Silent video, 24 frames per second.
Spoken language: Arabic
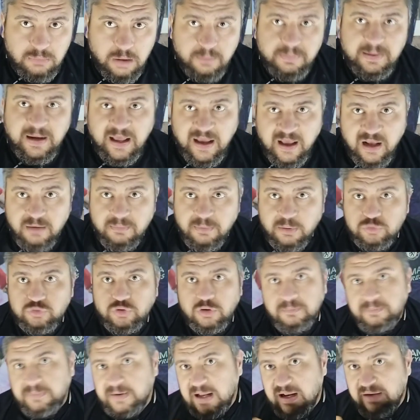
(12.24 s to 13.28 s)
بالعقل
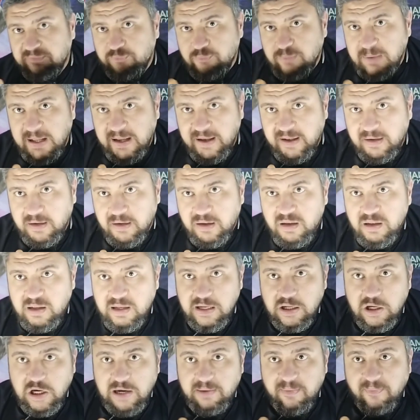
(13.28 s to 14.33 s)
برضه ربنا عرفوه بالعقل
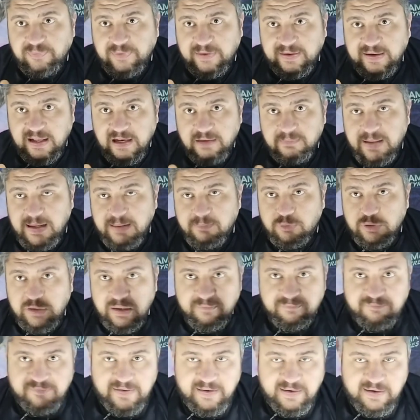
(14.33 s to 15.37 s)
لو حابب تتكلم على
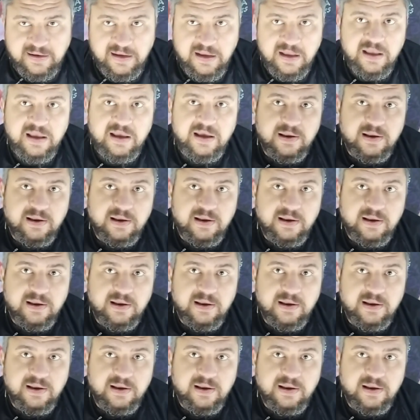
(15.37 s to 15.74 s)
مدير فني